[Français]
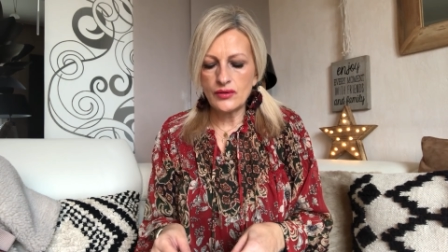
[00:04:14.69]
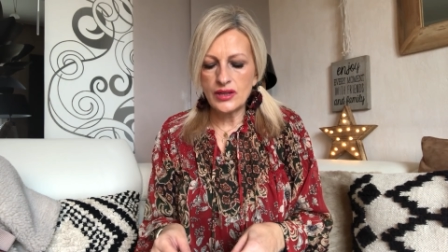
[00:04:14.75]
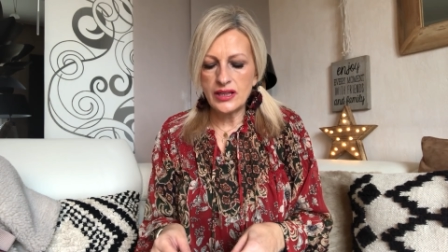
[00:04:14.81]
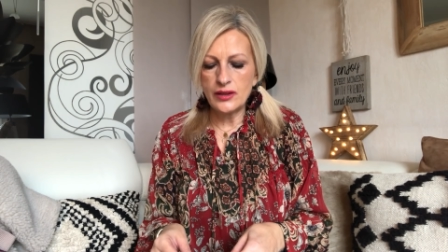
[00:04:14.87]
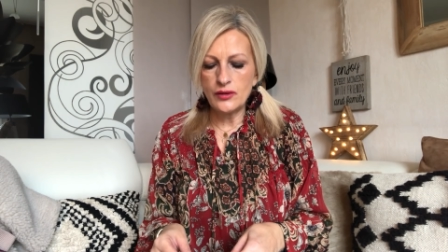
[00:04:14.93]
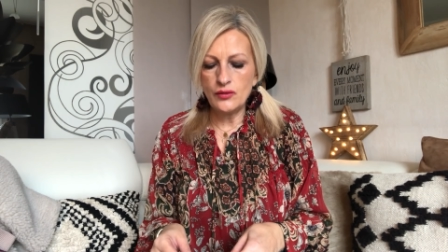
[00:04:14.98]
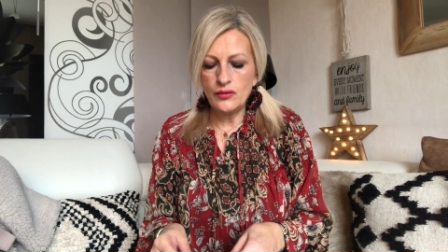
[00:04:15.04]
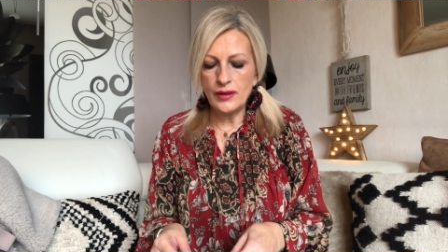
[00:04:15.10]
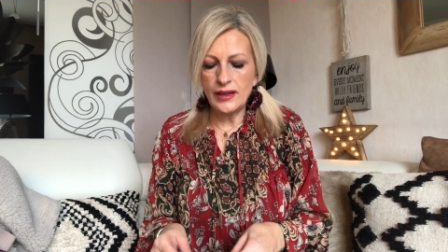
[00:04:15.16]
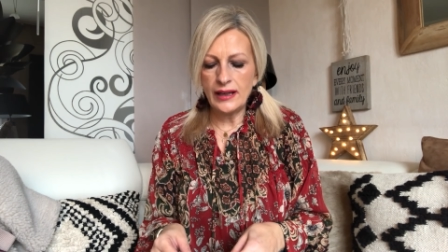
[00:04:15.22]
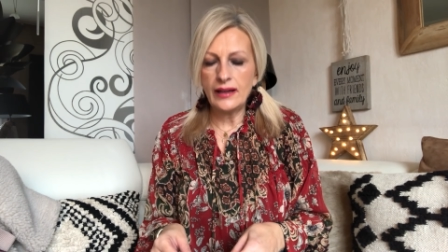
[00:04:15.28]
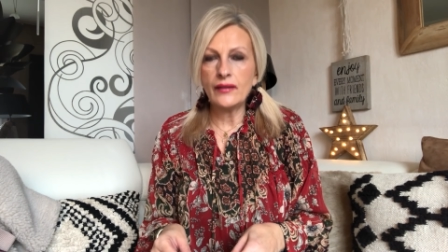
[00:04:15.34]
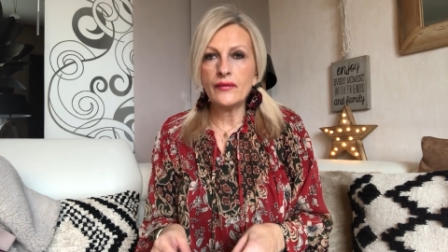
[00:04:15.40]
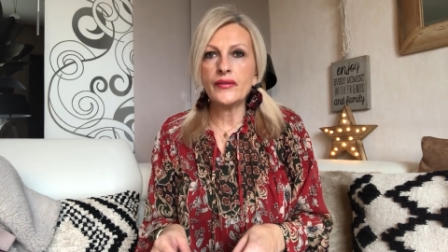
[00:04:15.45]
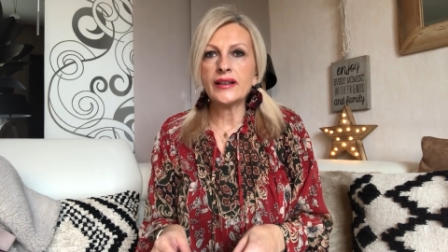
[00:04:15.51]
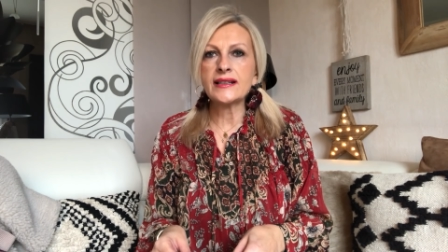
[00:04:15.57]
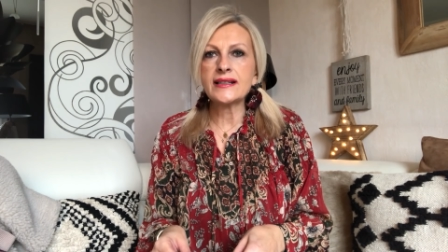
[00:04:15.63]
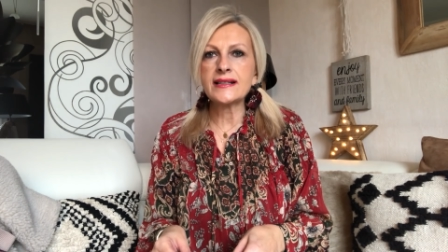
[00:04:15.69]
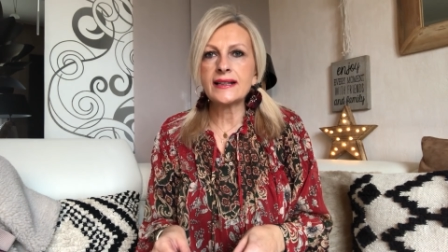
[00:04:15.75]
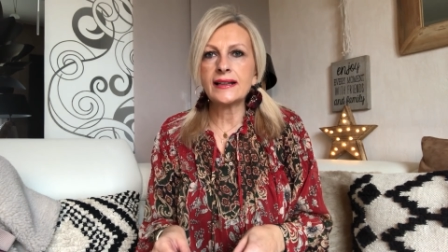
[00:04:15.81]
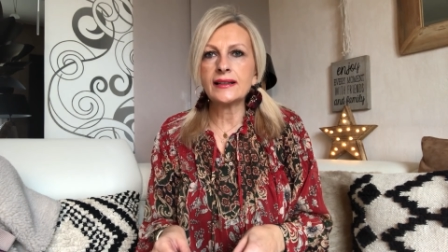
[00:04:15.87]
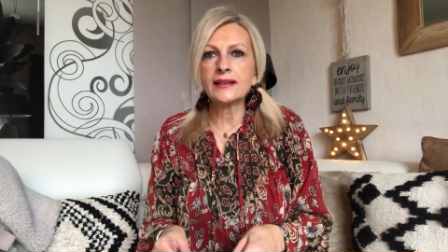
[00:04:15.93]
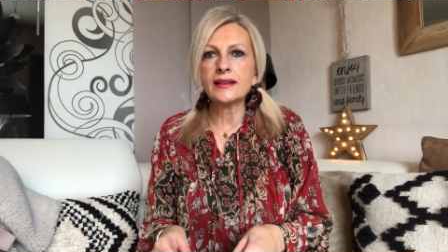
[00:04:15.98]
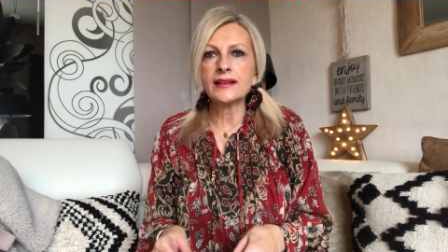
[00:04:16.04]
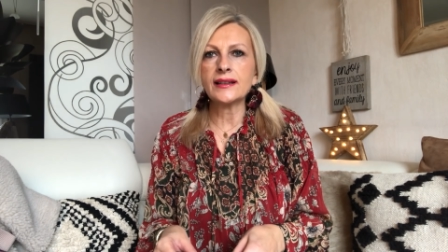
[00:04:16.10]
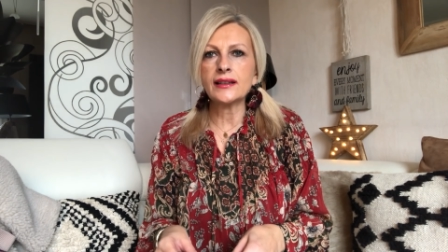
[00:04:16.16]
je l'ai eu à
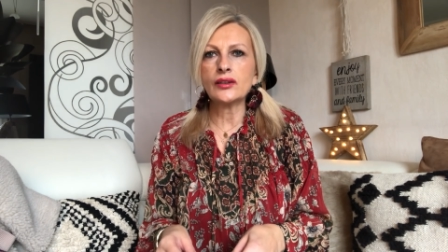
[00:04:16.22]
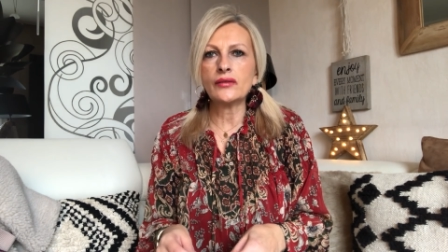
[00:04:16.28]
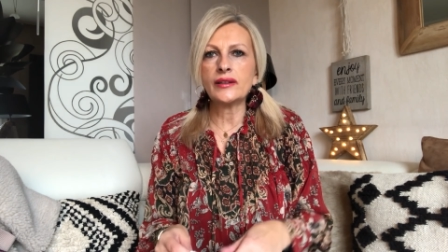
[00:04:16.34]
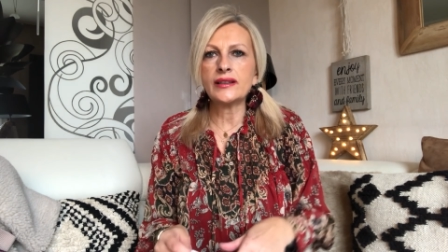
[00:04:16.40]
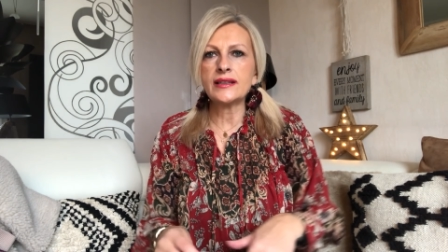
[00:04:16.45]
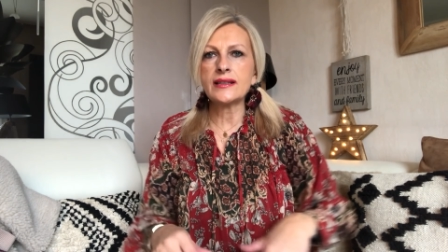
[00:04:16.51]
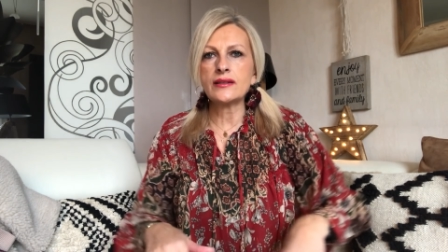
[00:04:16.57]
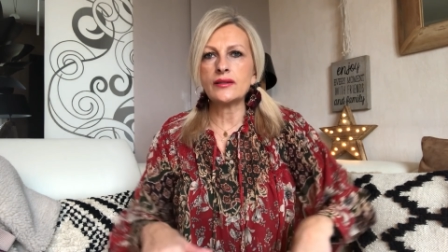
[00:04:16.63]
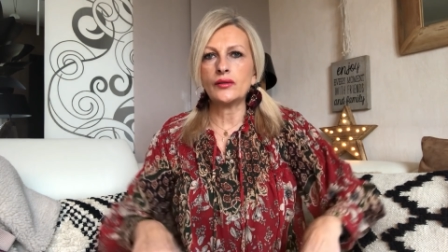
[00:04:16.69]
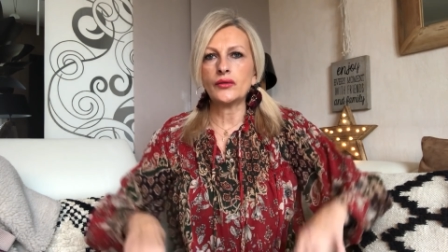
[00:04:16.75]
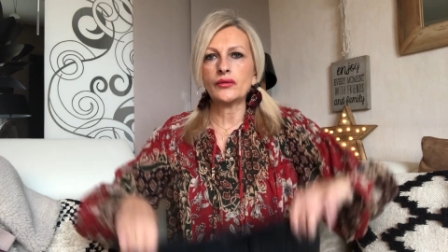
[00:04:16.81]
25,99.